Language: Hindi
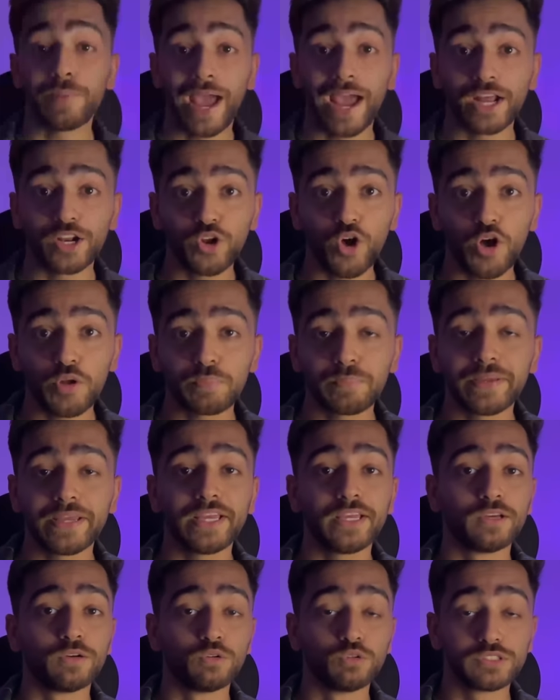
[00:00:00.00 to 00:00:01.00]
बैंगलोर
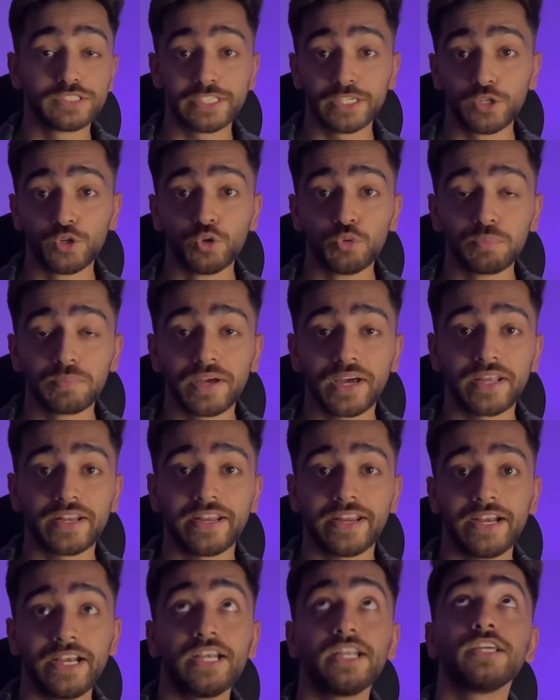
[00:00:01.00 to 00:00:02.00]
में उसी रूम का
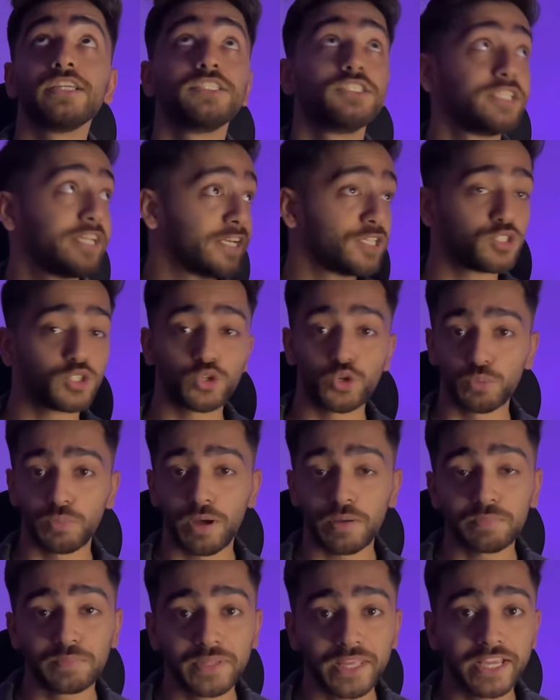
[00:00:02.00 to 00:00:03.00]
रेंट ये जो रूम
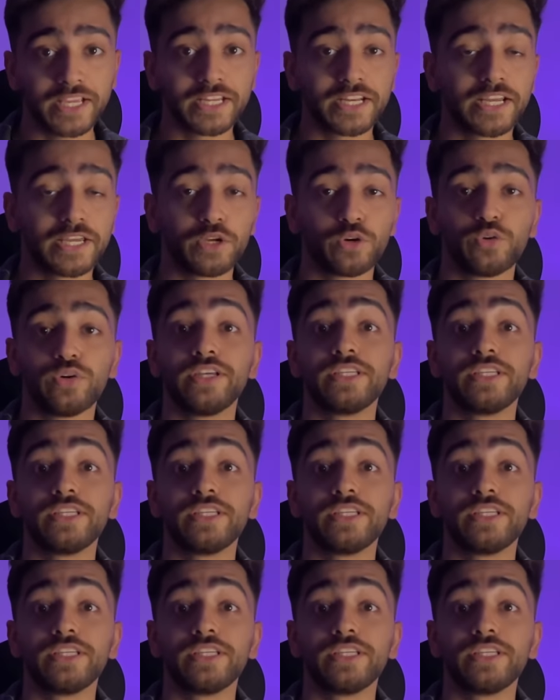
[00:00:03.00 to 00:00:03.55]
आप देख रहे हो